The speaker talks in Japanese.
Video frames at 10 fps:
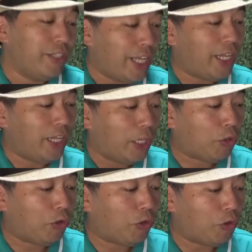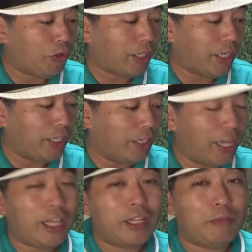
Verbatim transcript: で、えっ、ー、と、今回ね、